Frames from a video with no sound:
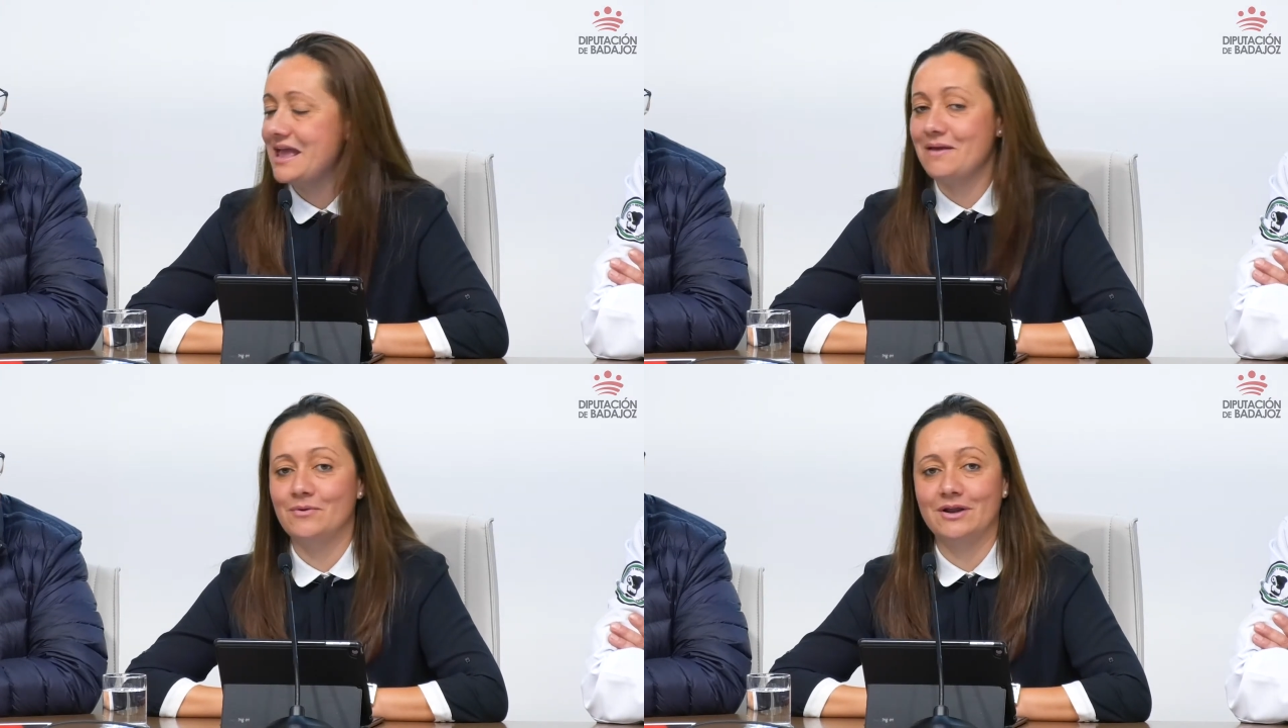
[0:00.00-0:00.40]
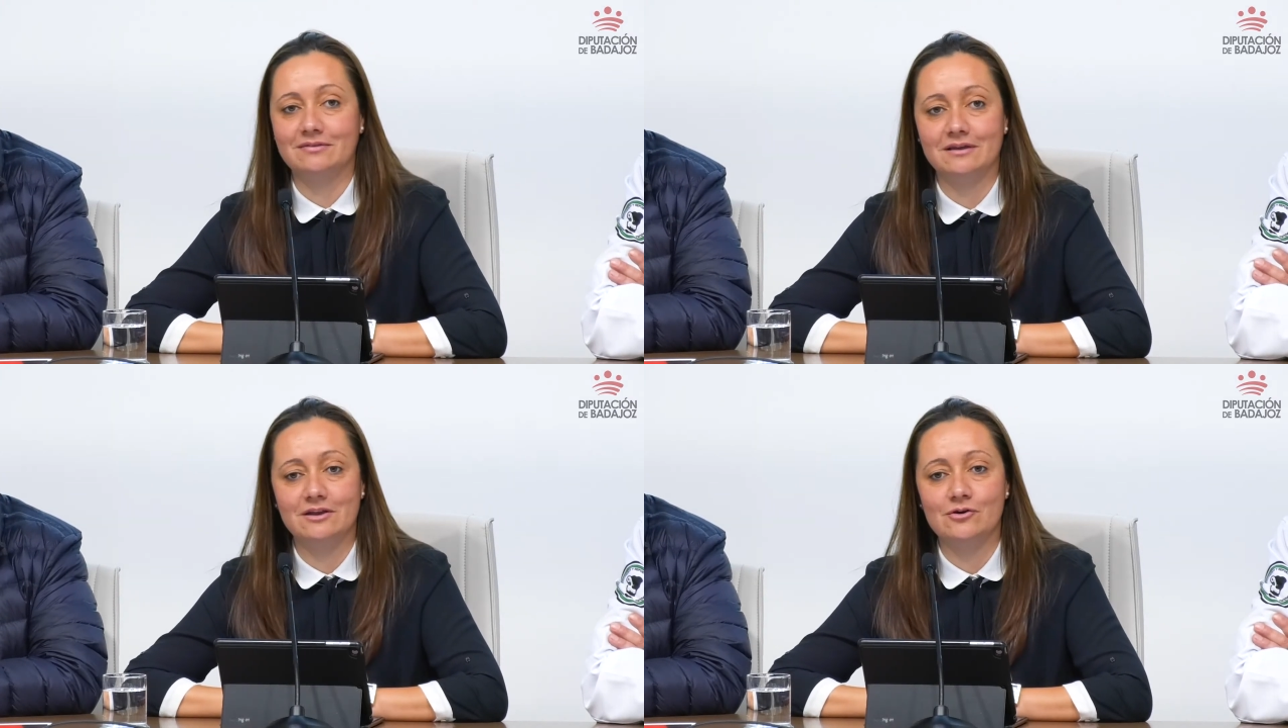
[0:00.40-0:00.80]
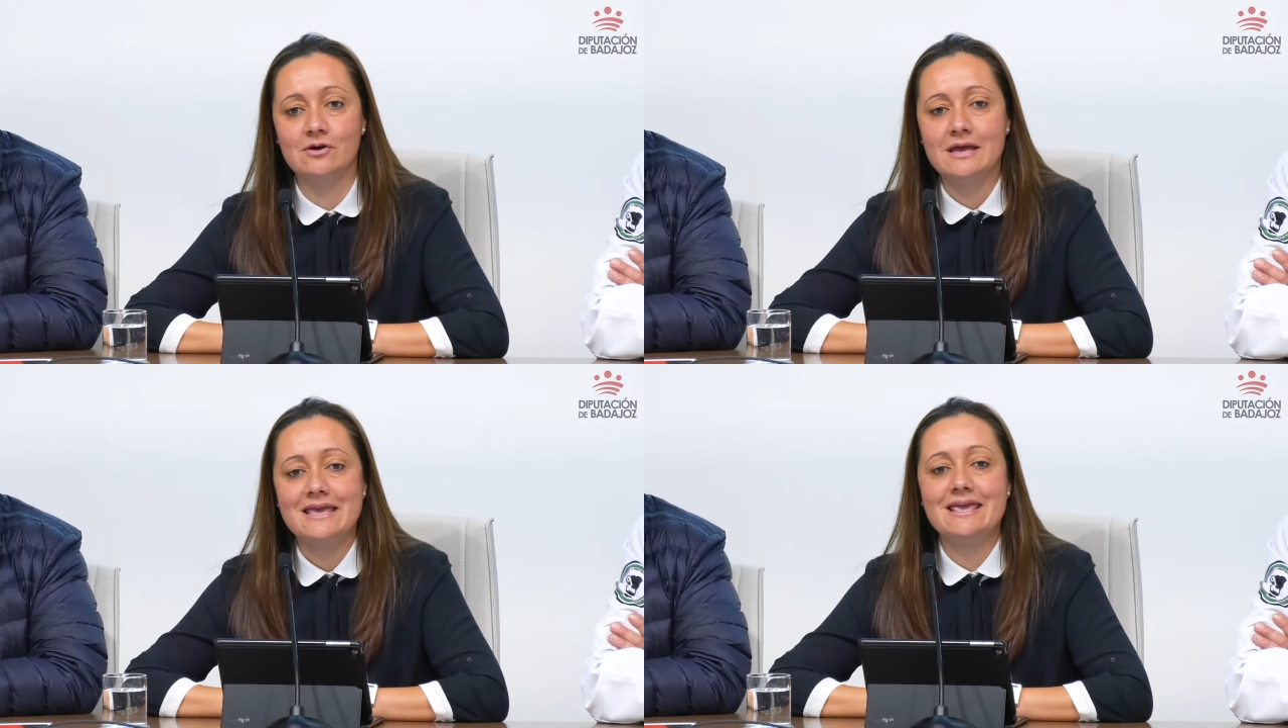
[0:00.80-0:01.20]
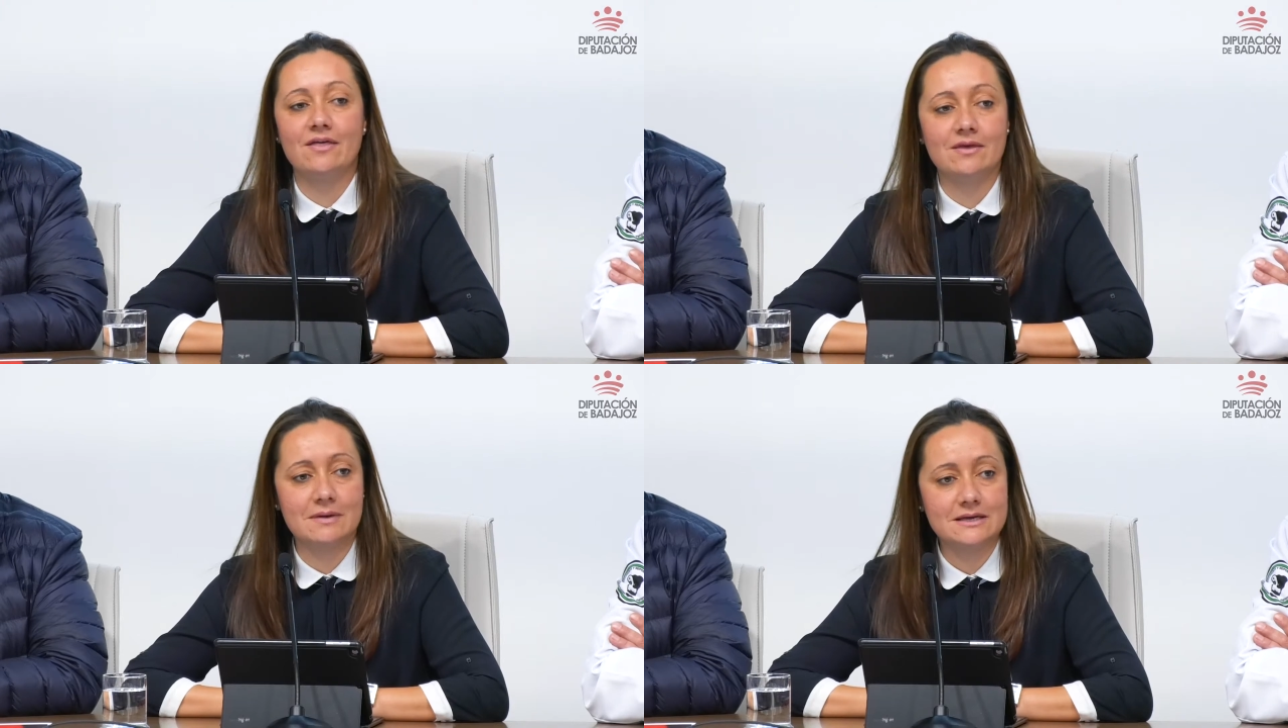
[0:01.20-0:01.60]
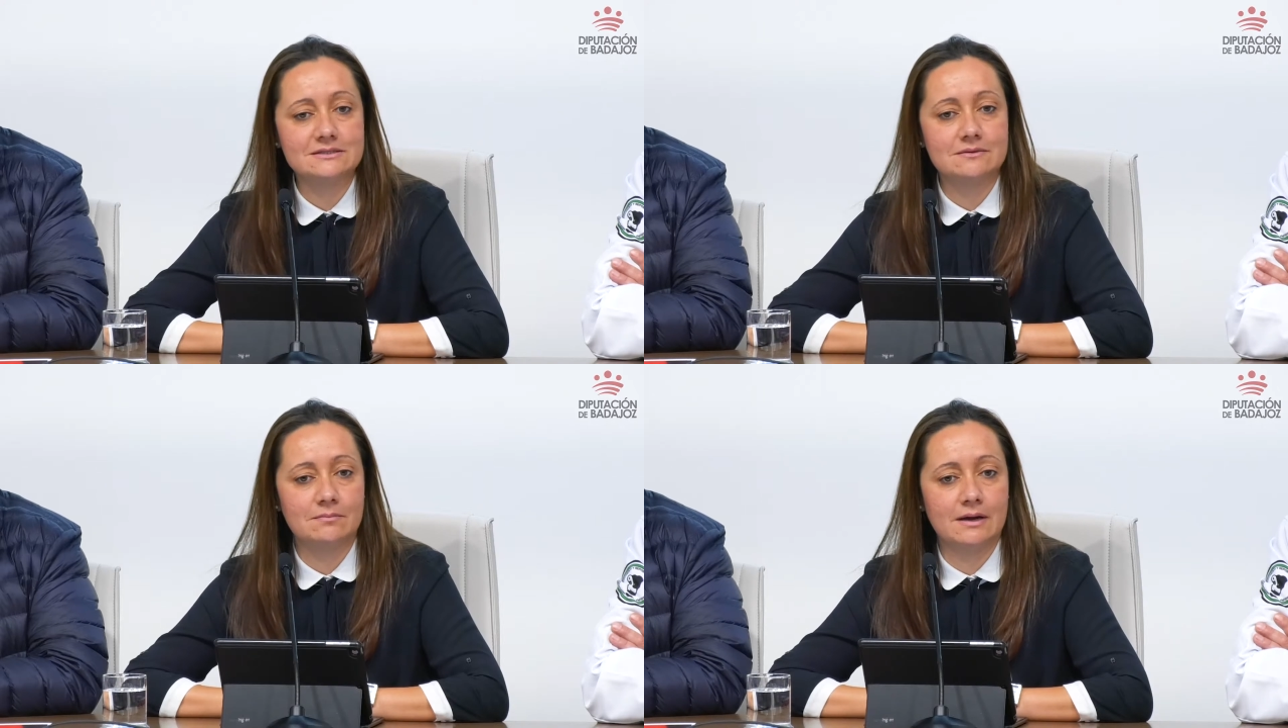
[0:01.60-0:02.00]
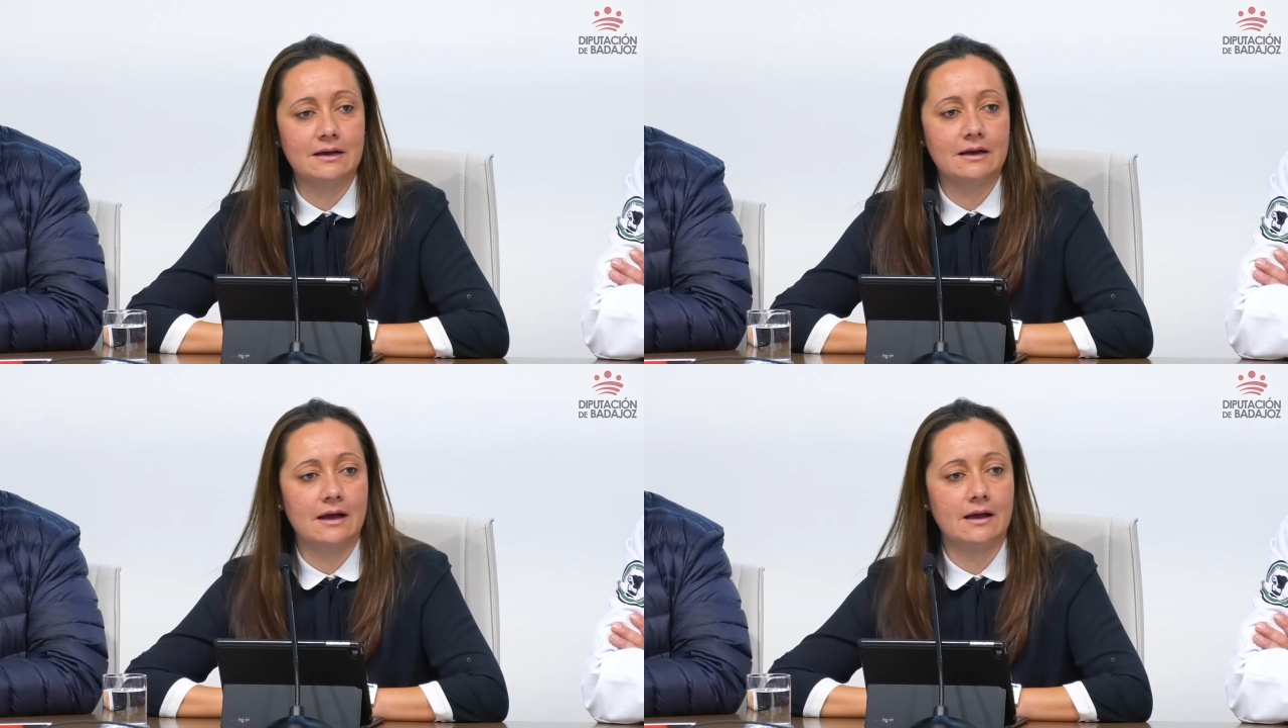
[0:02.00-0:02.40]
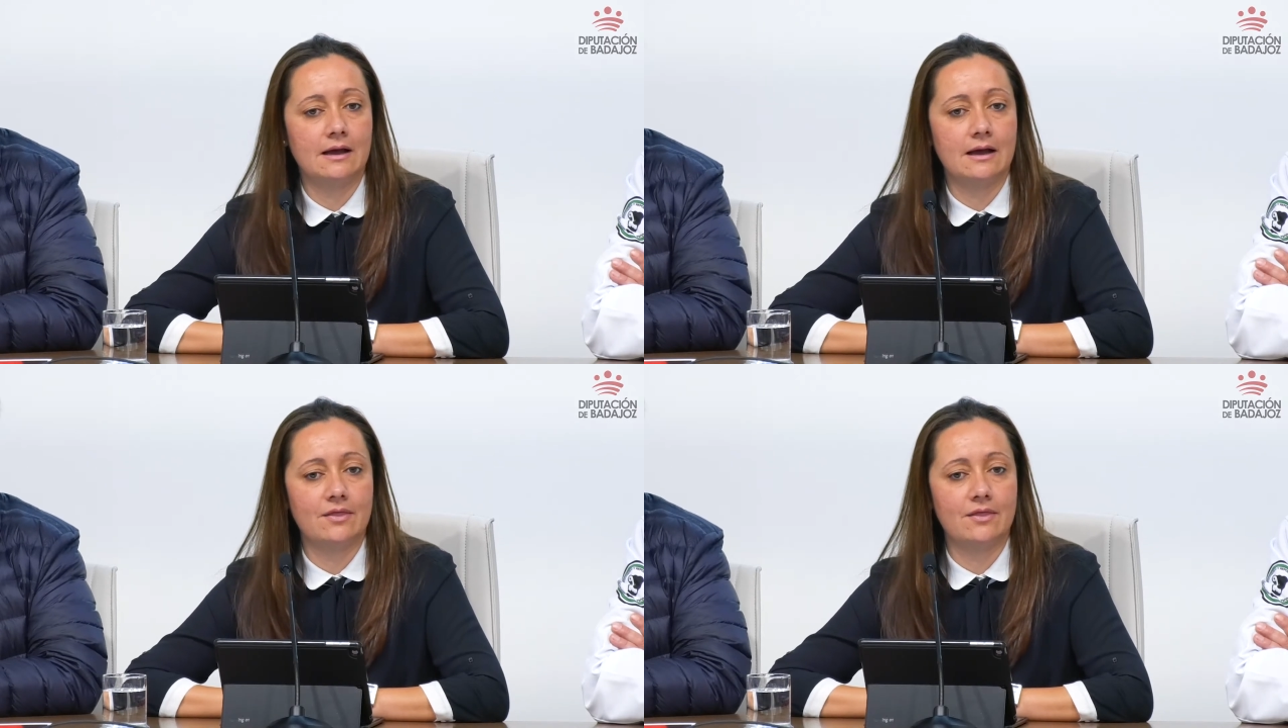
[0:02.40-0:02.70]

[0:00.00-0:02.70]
en, Monesterio y además van a